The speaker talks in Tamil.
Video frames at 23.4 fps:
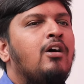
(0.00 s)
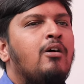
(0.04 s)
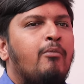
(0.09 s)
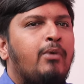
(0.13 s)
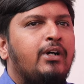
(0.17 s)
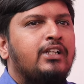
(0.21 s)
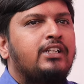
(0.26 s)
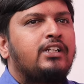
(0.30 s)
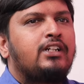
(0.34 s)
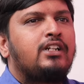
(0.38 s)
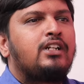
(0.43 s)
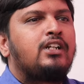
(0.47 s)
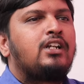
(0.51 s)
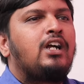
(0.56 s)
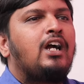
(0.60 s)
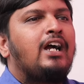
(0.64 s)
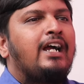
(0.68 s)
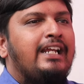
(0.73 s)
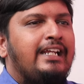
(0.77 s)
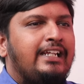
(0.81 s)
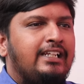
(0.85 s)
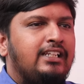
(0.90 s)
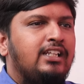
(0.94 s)
பார்த்துக்கிட்டு
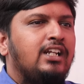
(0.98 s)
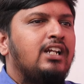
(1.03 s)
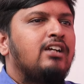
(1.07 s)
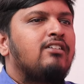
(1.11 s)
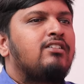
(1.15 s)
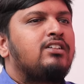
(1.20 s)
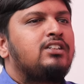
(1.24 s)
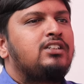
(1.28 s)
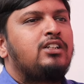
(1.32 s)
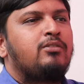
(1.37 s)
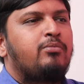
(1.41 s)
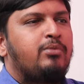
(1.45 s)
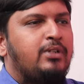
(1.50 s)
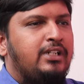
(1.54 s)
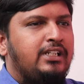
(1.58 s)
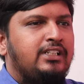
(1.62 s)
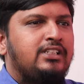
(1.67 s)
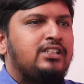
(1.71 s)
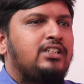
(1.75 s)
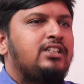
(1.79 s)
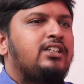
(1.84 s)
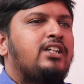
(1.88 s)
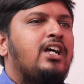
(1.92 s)
இருக்காங்க இதில் வந்து இப்போ
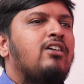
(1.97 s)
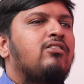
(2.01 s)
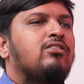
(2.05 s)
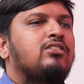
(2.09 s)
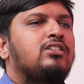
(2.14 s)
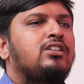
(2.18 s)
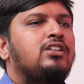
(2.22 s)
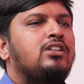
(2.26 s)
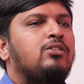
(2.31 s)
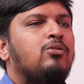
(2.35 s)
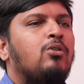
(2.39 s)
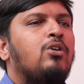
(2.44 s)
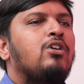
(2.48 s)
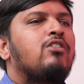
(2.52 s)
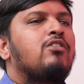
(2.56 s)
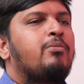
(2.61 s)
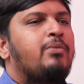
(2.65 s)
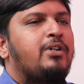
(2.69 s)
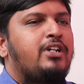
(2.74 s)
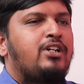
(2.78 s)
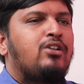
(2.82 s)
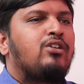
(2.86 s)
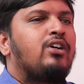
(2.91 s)
ரீசெண்டாக வந்து ஓய்வு
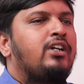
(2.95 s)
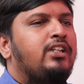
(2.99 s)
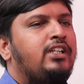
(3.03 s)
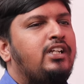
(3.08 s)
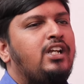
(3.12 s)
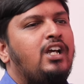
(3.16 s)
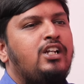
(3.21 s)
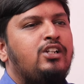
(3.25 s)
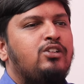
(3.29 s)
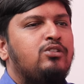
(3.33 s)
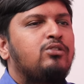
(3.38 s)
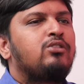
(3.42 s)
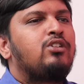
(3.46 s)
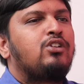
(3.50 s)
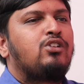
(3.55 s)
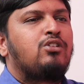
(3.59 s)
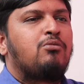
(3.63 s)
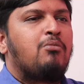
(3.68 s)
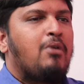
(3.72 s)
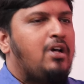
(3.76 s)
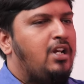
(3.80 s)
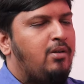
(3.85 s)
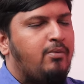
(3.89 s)
பெற்ற அதிகாரி
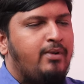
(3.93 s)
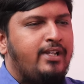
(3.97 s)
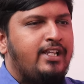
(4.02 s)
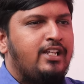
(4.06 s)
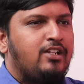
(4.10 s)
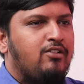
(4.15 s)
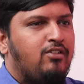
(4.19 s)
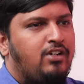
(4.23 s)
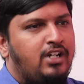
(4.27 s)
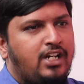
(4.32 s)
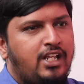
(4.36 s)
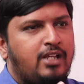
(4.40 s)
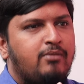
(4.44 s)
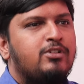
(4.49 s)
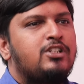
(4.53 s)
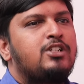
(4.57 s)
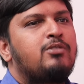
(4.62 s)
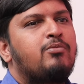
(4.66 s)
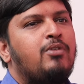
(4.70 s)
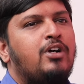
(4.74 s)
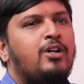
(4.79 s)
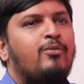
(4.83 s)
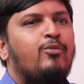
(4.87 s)
சுனில்குமார் அப்படிங்கிறவங்க
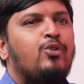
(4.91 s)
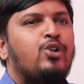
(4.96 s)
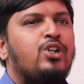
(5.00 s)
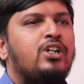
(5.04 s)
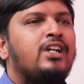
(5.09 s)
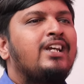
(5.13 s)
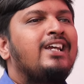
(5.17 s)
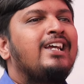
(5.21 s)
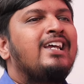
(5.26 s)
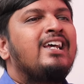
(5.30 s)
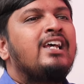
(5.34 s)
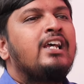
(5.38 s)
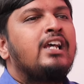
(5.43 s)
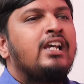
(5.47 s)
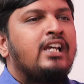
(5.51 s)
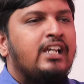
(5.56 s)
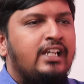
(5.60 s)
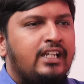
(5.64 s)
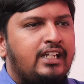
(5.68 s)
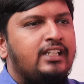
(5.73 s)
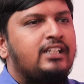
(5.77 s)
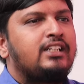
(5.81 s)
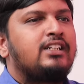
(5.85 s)
நியமிச்சிருப்பாங்க போலுக்கு
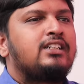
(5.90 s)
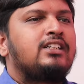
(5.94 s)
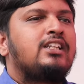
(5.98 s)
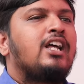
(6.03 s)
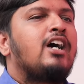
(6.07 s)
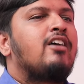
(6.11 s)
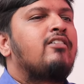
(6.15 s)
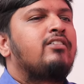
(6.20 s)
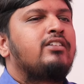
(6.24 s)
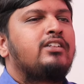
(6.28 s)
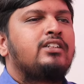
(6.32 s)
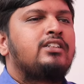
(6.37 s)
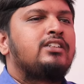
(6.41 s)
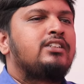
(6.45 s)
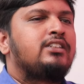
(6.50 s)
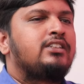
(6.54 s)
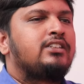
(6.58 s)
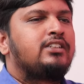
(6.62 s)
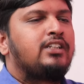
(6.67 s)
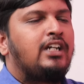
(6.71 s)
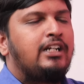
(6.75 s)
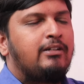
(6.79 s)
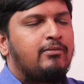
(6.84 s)
இதுக்கு தான் வந்து
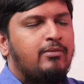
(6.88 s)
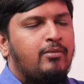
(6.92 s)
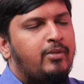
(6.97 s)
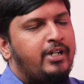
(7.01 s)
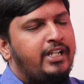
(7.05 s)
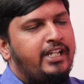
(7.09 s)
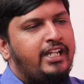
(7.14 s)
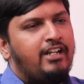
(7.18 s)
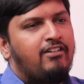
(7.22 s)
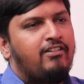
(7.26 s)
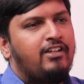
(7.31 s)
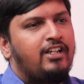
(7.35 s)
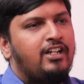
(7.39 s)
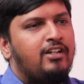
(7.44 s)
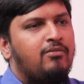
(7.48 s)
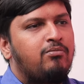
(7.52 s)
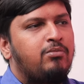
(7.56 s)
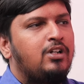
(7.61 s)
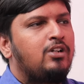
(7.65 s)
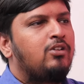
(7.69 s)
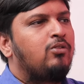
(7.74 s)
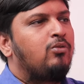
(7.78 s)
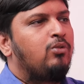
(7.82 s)
அன்புமணி கேள்வி
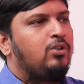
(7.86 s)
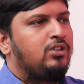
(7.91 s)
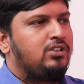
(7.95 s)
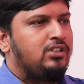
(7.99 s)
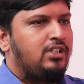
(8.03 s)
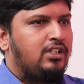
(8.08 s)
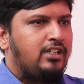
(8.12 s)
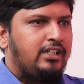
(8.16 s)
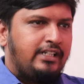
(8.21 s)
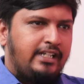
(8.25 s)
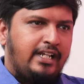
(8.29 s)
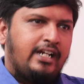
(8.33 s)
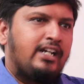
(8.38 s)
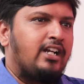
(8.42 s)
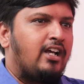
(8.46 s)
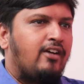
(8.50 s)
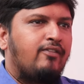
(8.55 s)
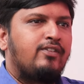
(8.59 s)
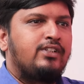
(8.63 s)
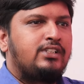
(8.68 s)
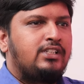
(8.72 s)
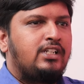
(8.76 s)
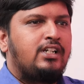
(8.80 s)
இருப்பார் ஒருத்தர் ரிட்டையர்டு
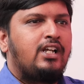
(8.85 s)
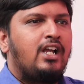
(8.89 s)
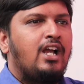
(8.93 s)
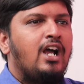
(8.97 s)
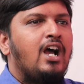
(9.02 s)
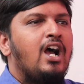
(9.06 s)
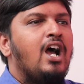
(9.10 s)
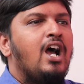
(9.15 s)
ஆஃபீஸரு